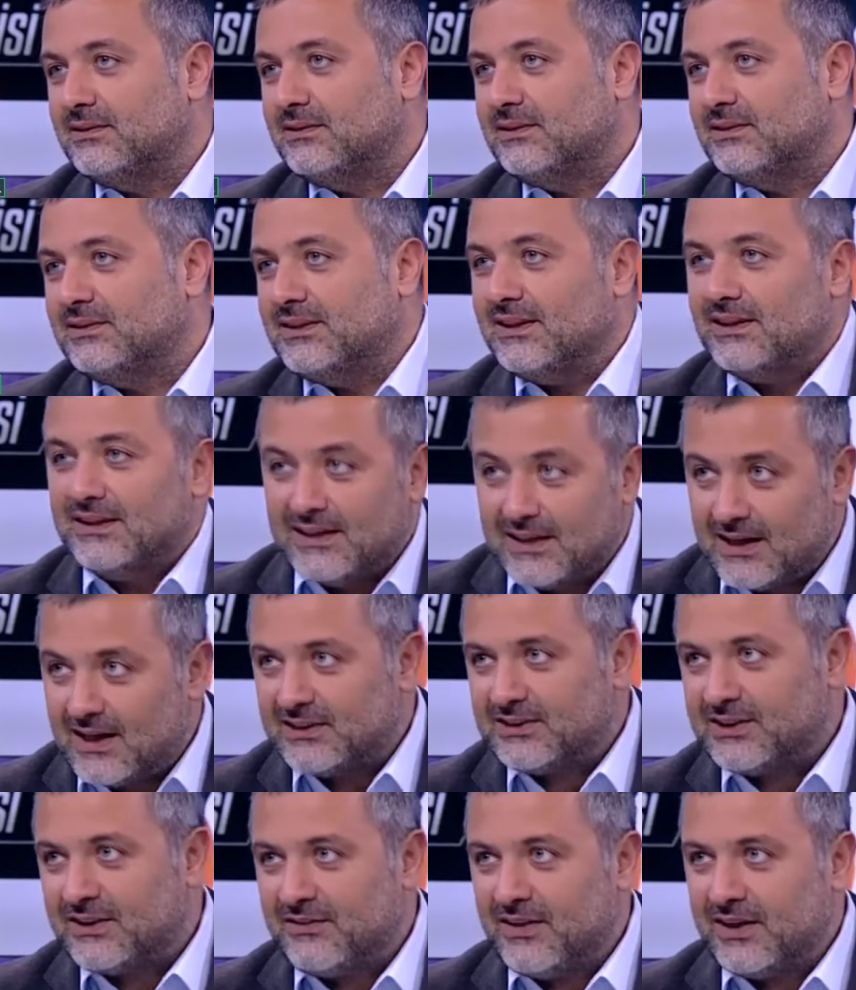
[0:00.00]
Senede
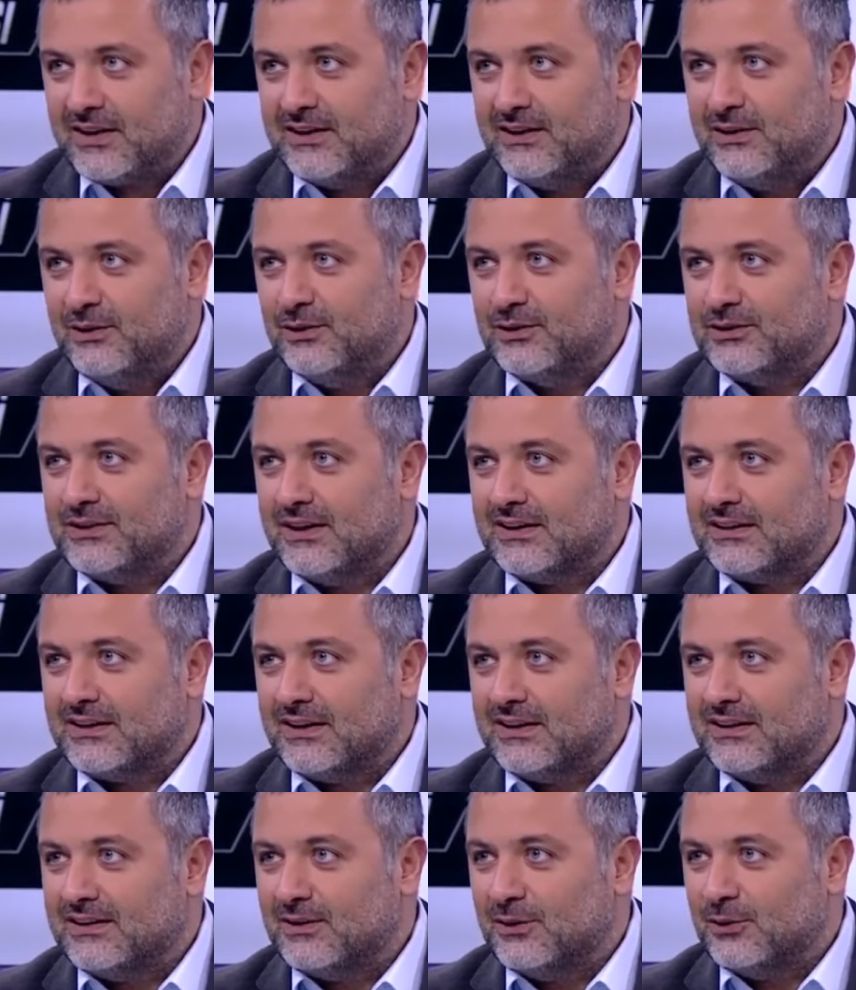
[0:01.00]
kaç defa giyiliyor zaten.
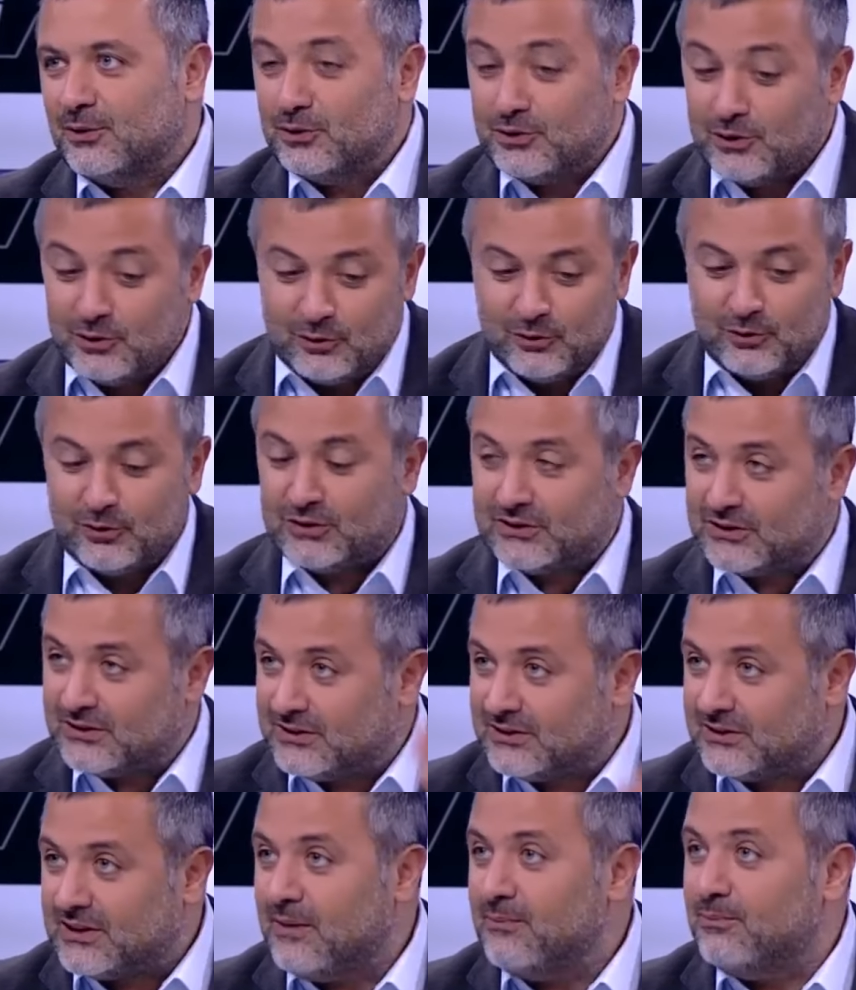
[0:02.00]
O yüzden onun
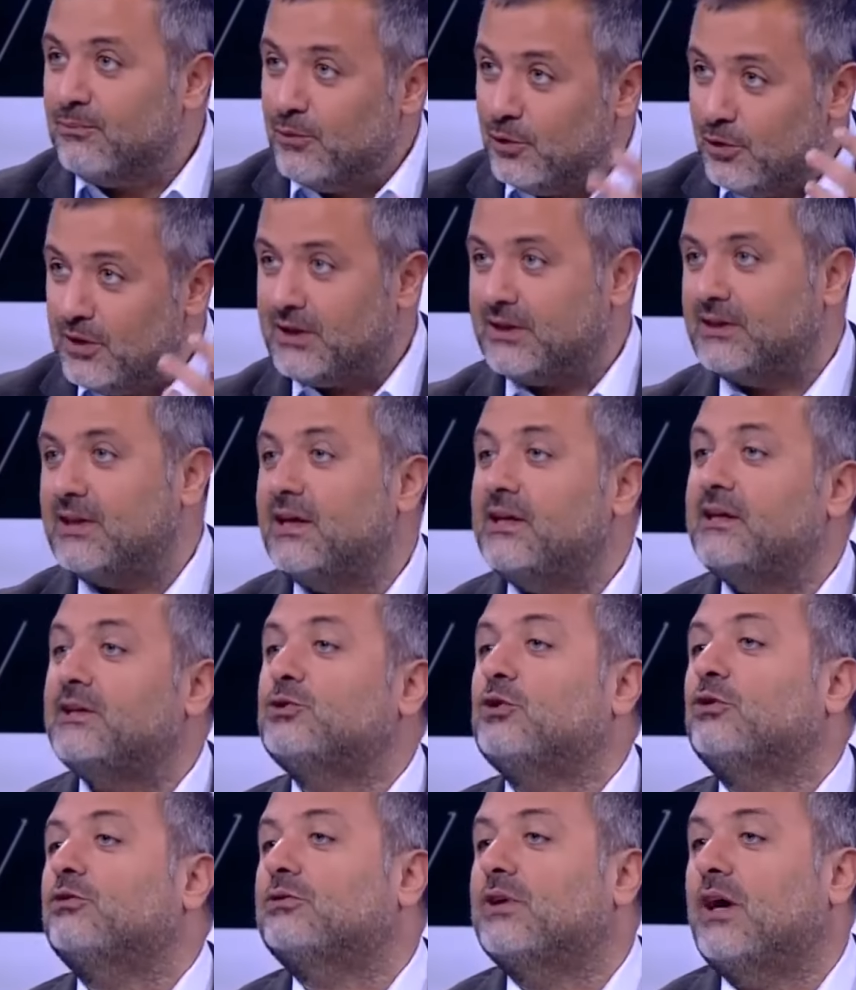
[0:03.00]
sembolik değeri
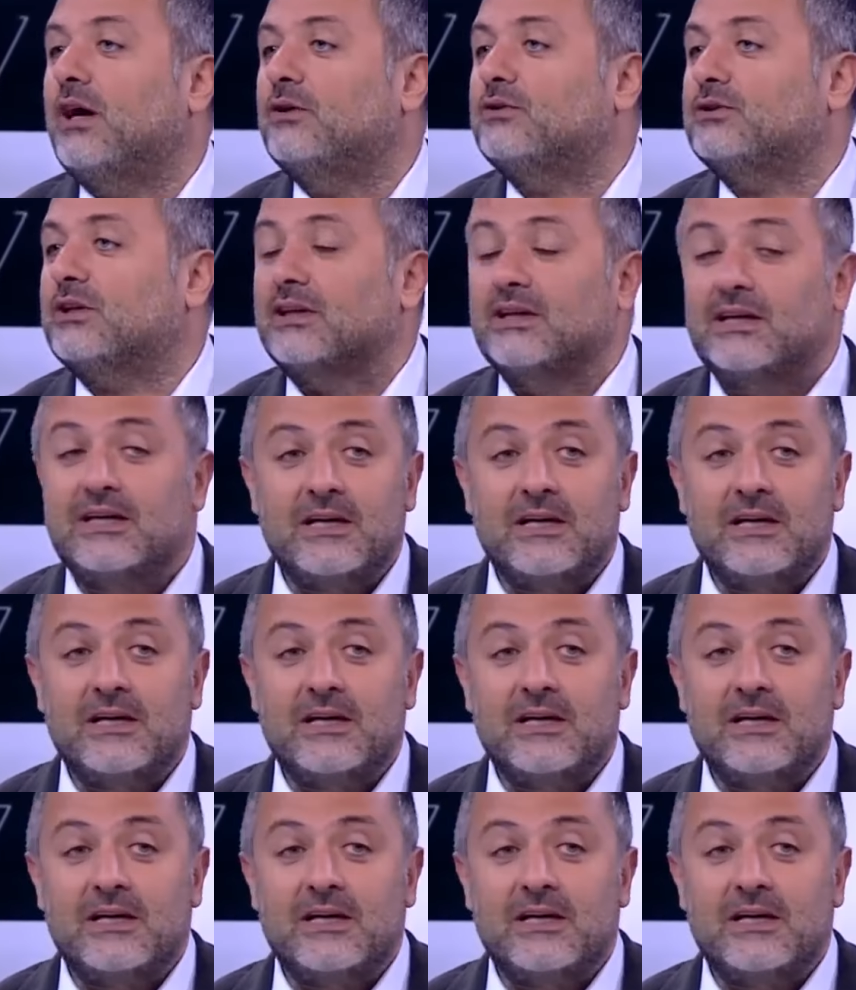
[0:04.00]
çok daha yüksek.